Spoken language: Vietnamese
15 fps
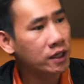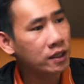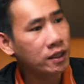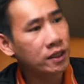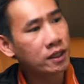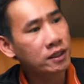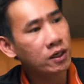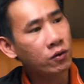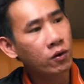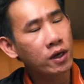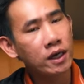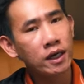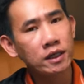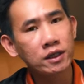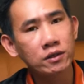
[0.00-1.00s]
Thì những dòng loa
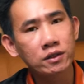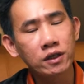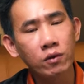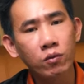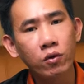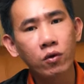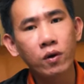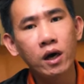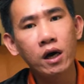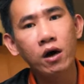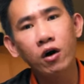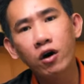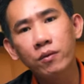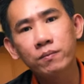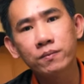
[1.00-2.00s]
này là những dòng loa
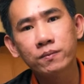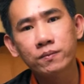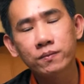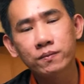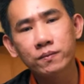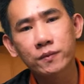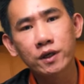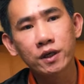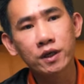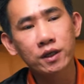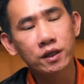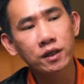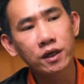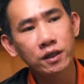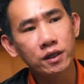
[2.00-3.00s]
home
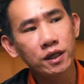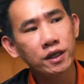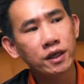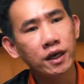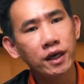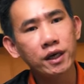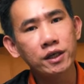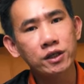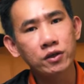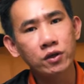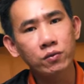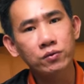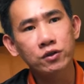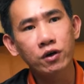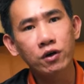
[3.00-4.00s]
được thiết kế để sử
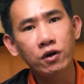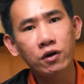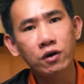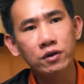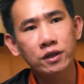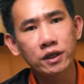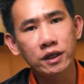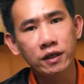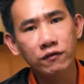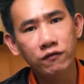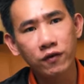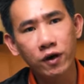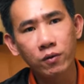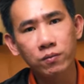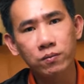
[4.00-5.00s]
dụng cho những căn
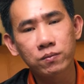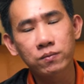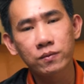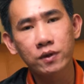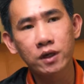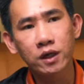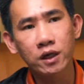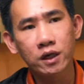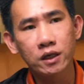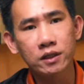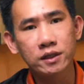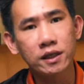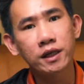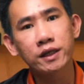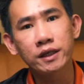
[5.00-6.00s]
phòng
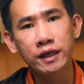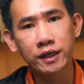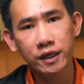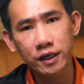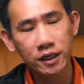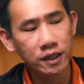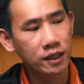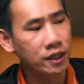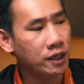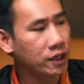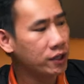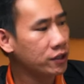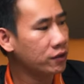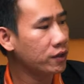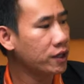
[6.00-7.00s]
gia đình này kia,
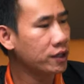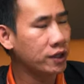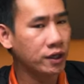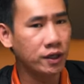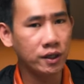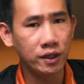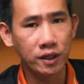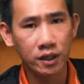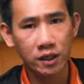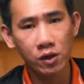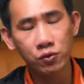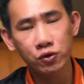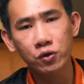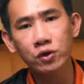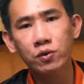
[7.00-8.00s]
cho nên thì
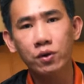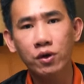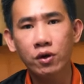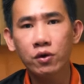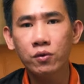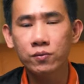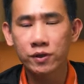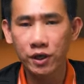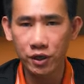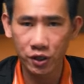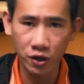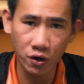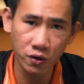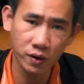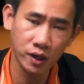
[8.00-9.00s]
công suất của nó cũng sẽ
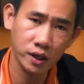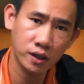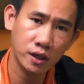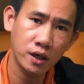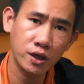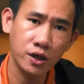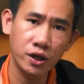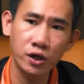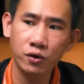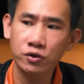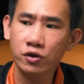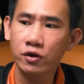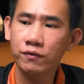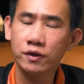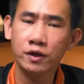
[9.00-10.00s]
nhỏ hơn rất là nhiều
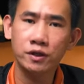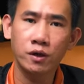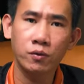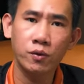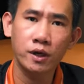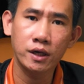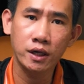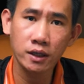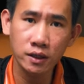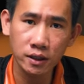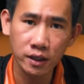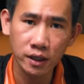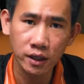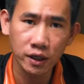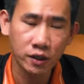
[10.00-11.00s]
so với những dòng loa đứng.
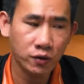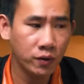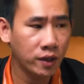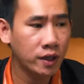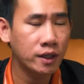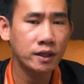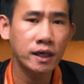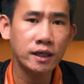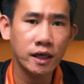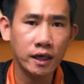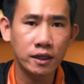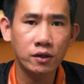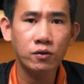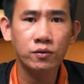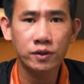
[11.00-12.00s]
Tuy nhiên thì giá
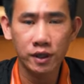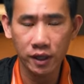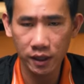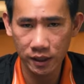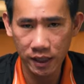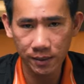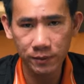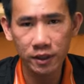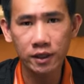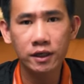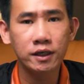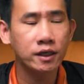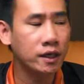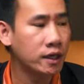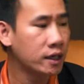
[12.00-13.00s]
thành nó cũng sẽ giảm đi hơn.